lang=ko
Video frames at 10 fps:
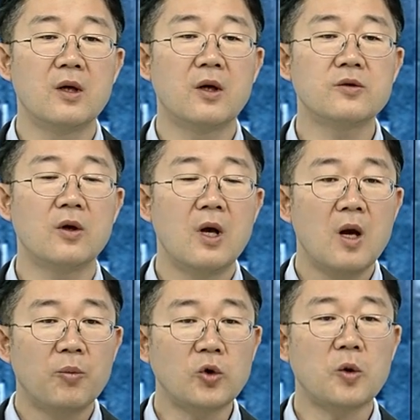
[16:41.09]
그래서
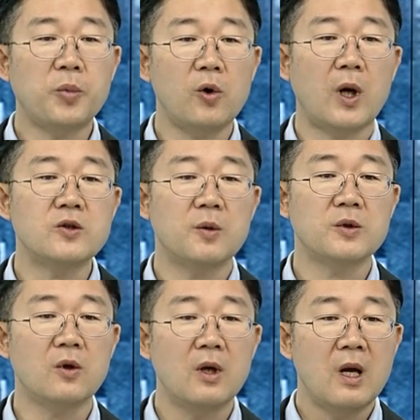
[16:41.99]
어, 네. 포트폴리오
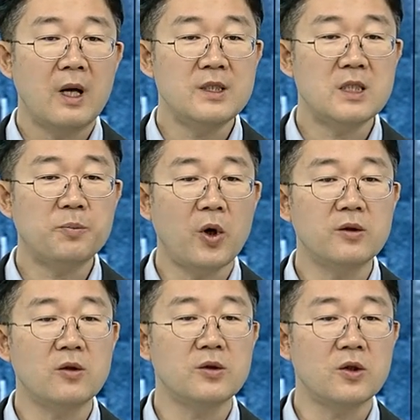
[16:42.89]
관점에서 한
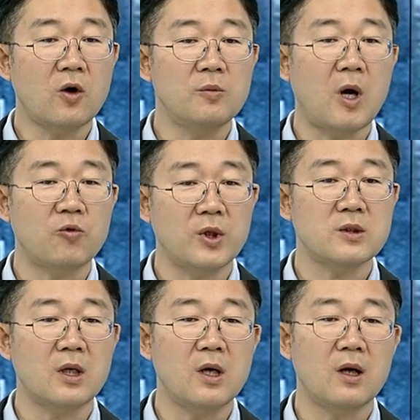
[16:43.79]
20%는 이제 현금을 갖고
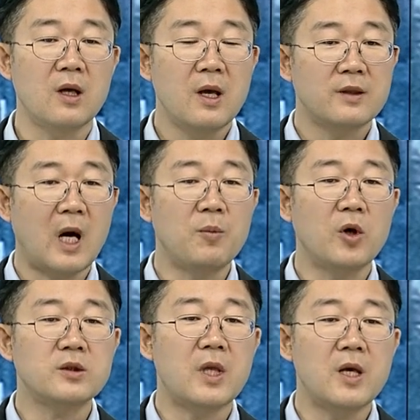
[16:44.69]
있다가 음.
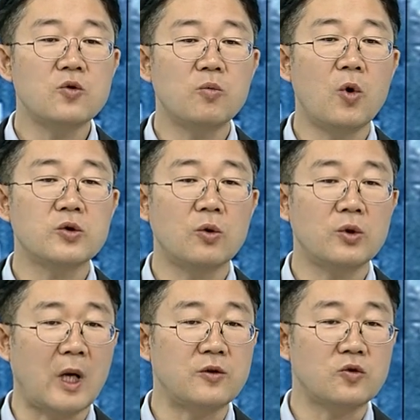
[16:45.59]
나머지 네 종목
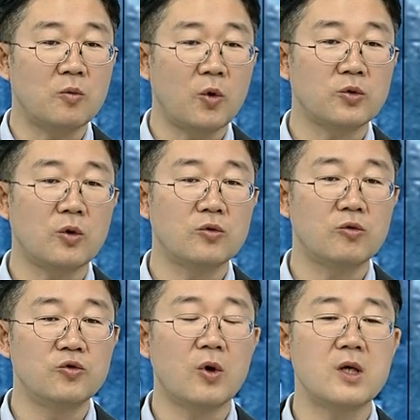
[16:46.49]
정도, 다섯 종목
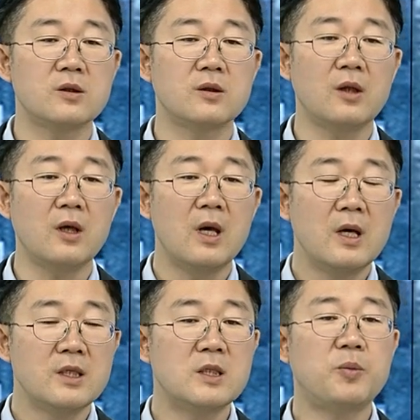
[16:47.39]
정도를 운영하시는데
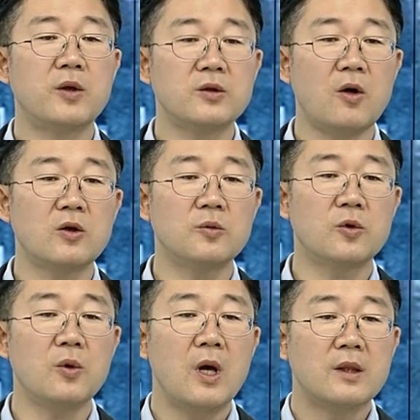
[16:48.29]
20%
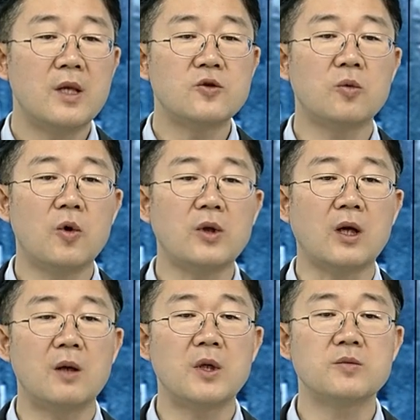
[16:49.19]
현금으로 네 종목은
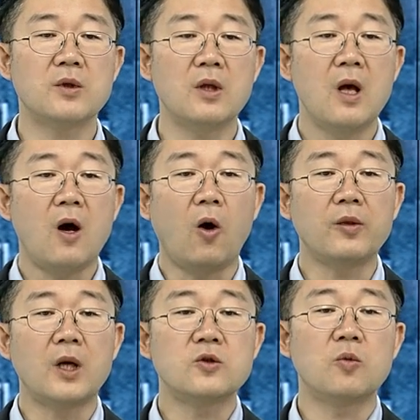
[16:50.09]
아까 말씀드린 어,
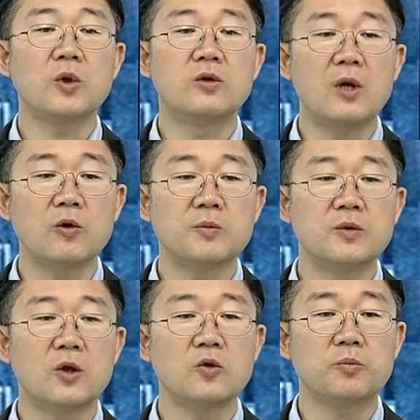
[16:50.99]
나 이 종목 들어가고
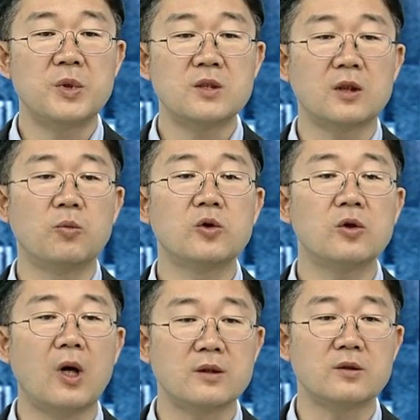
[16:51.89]
싶은데 좀 비싸서 못
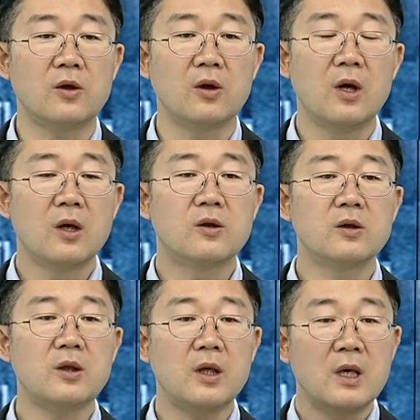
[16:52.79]
들어갔어. 네.
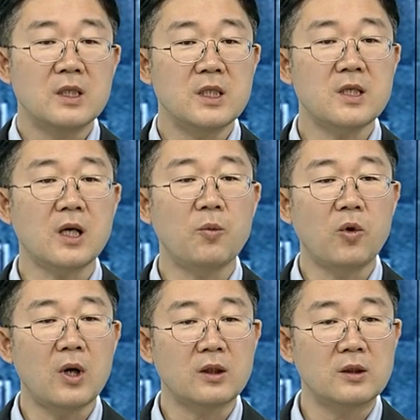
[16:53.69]
그럴 때 시장이
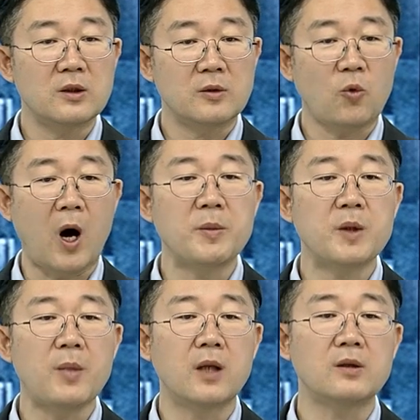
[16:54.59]
뭔가 그
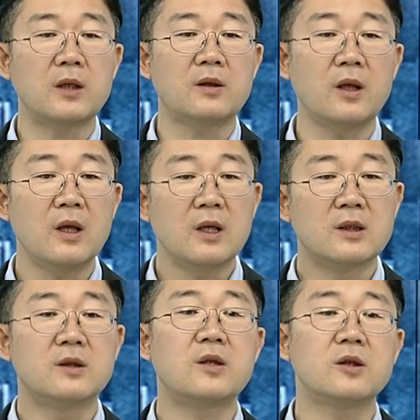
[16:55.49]
과민 반응을 할 때
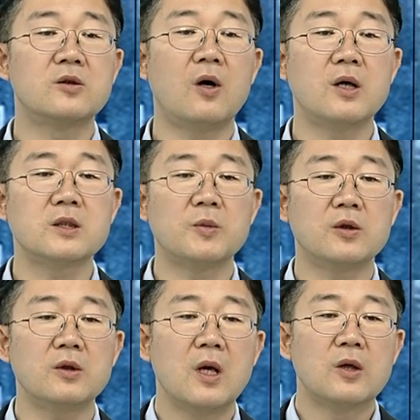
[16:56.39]
그때
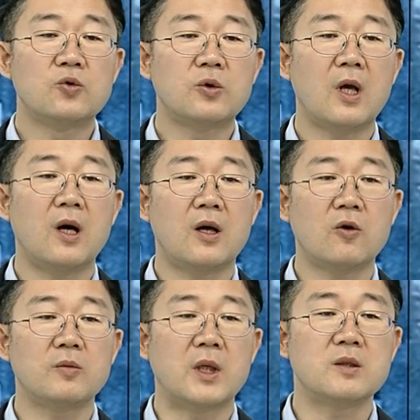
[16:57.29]
들어가시면은
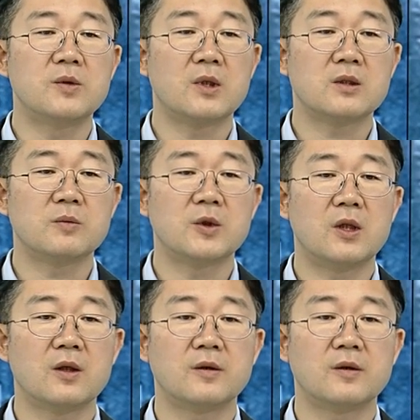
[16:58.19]
좋다라고 말씀드리겠습니다.